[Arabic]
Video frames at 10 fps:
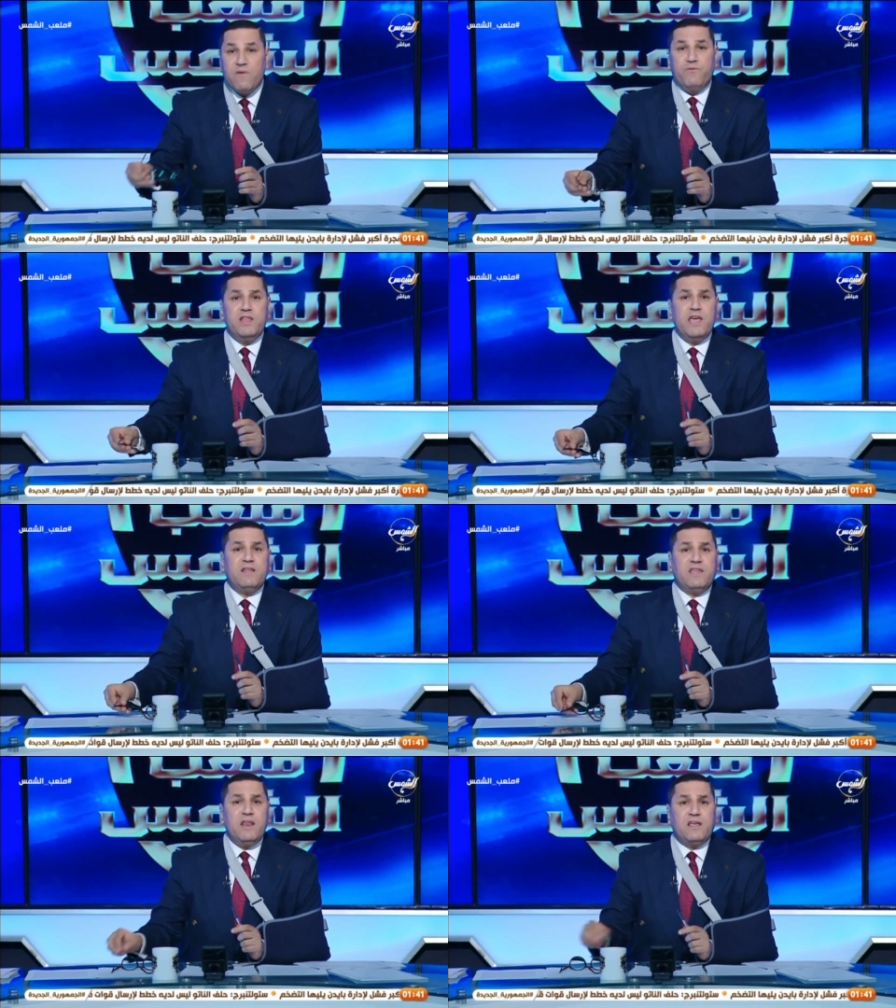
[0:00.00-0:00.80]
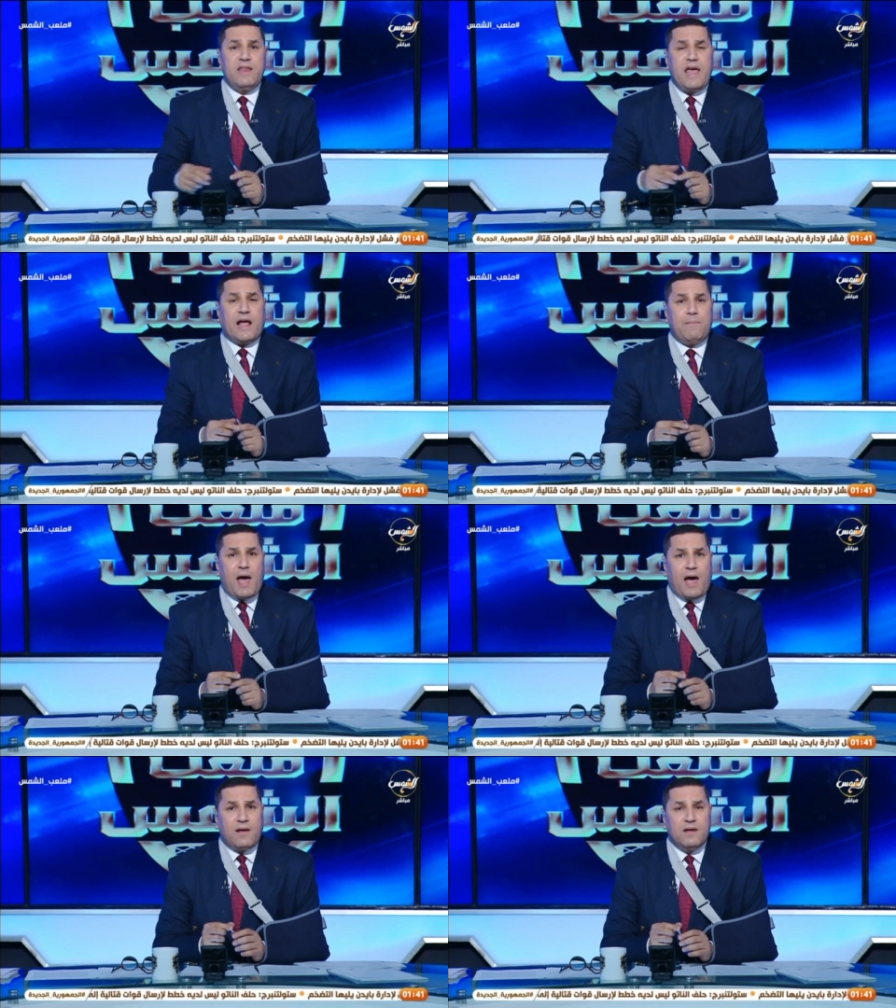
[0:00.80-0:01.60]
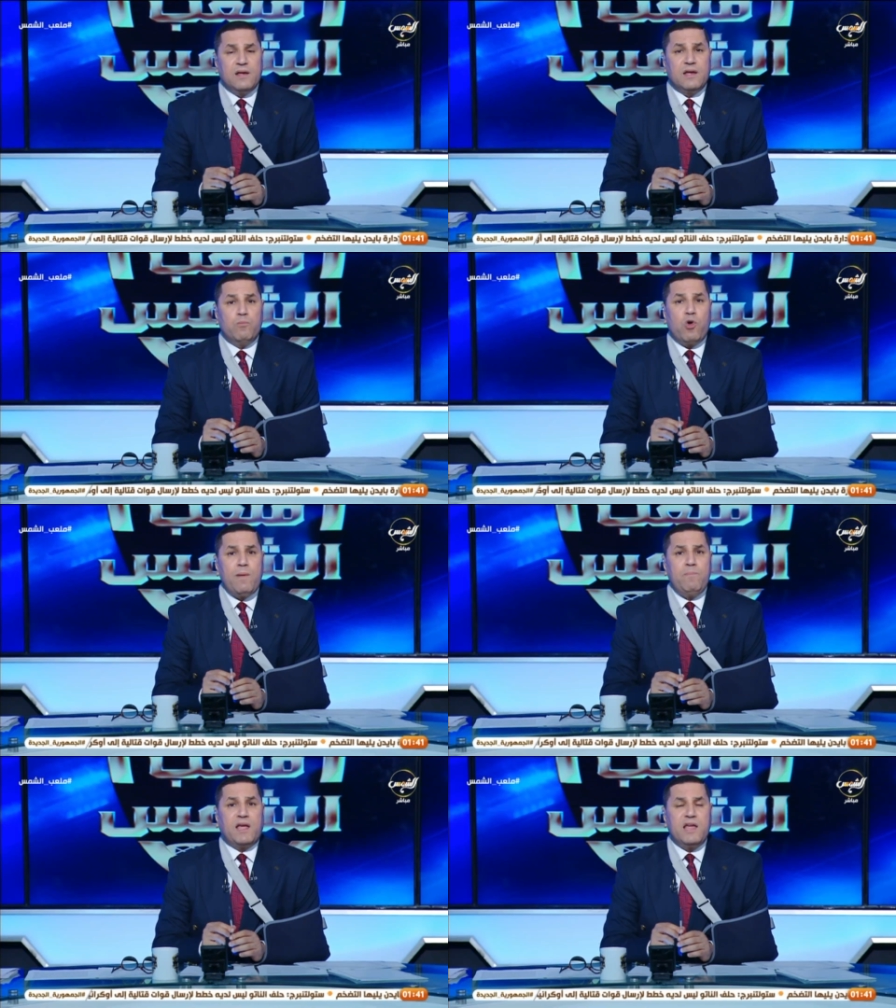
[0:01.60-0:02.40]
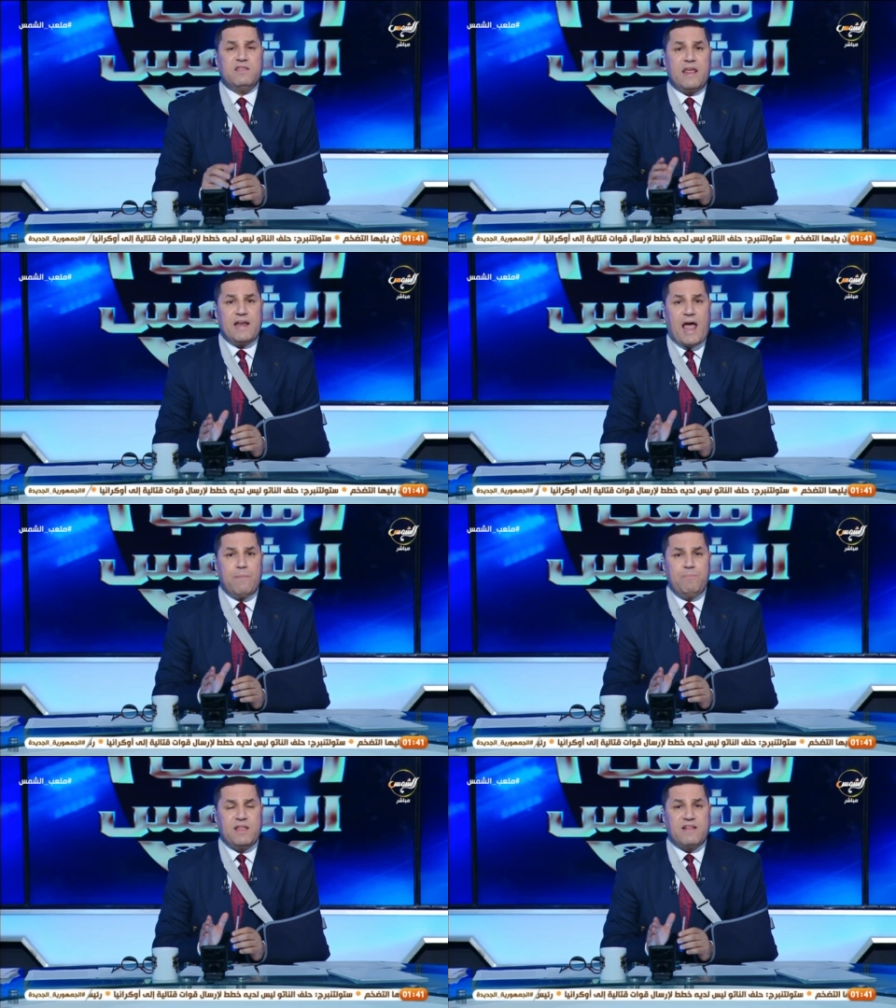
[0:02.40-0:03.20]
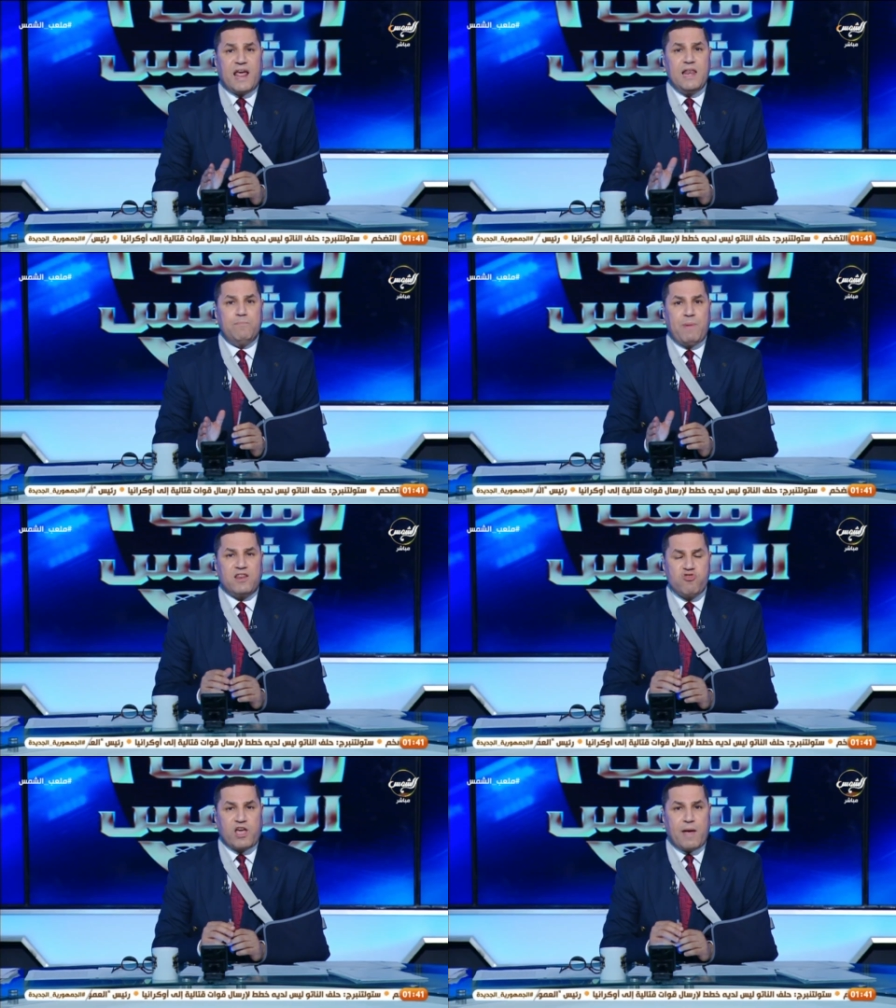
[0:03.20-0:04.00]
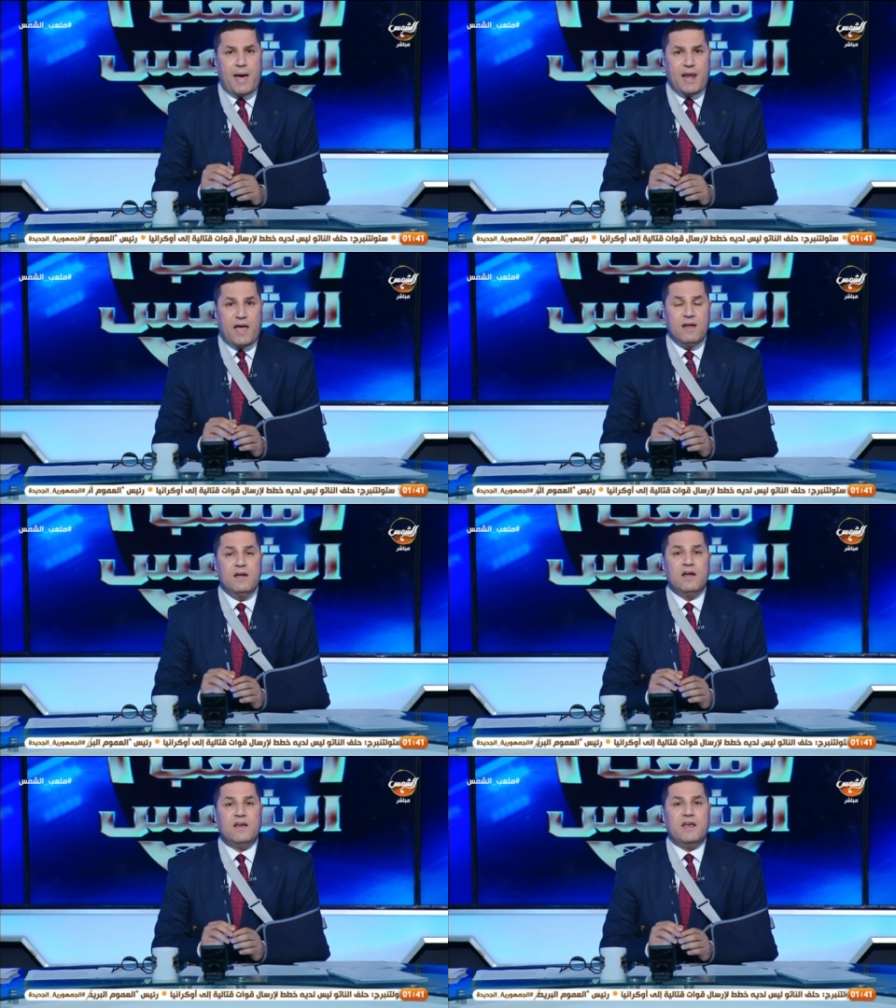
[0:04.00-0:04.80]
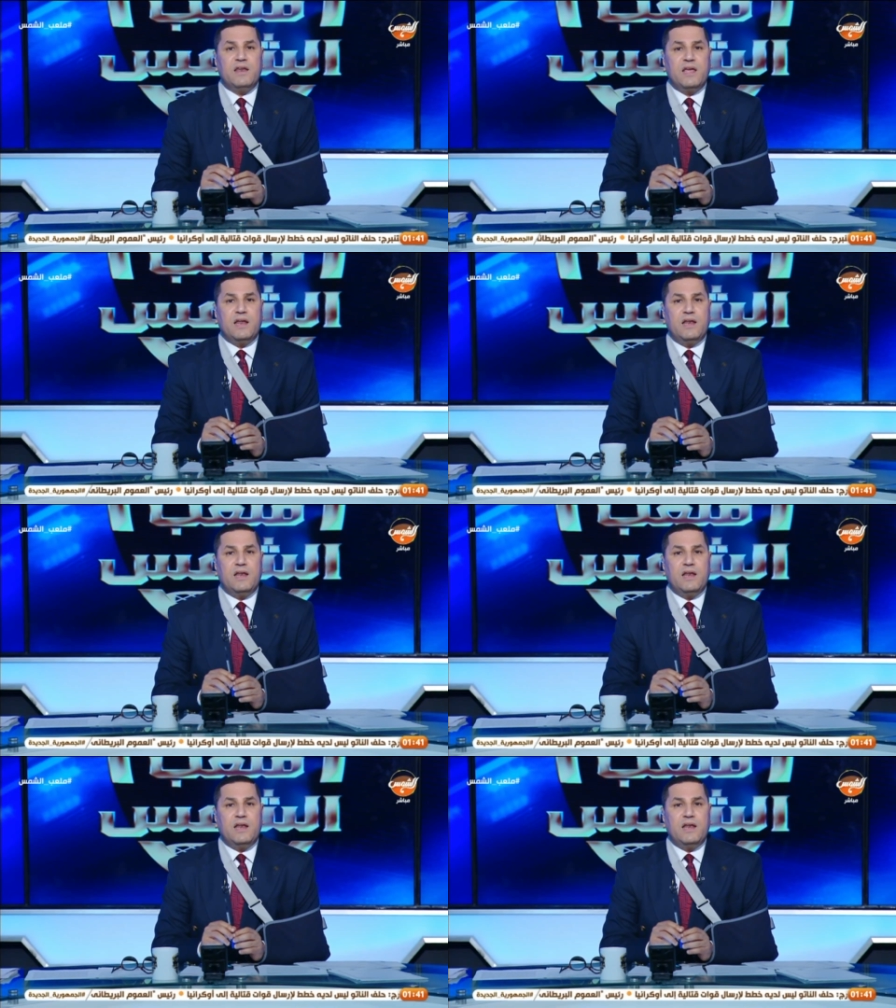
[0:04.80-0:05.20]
في دقيقتين كده يا جماعه مهم جدا انا حبيت اتكلم بعد شيكابالا لاني